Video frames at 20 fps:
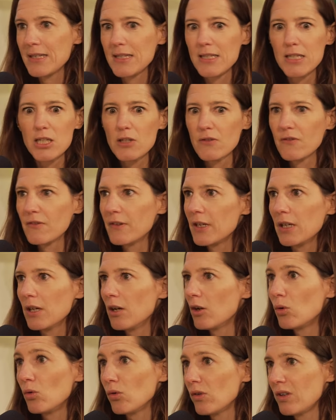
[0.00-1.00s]
et je
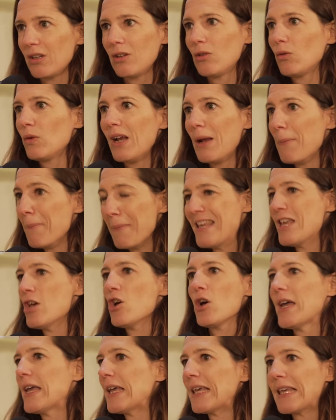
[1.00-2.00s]
vais constituer la
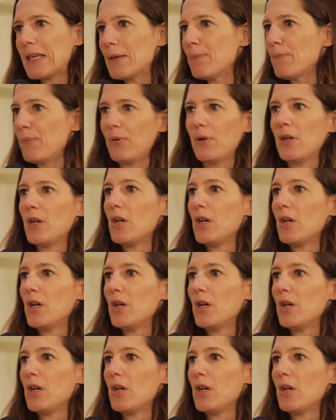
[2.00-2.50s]
meilleure équipe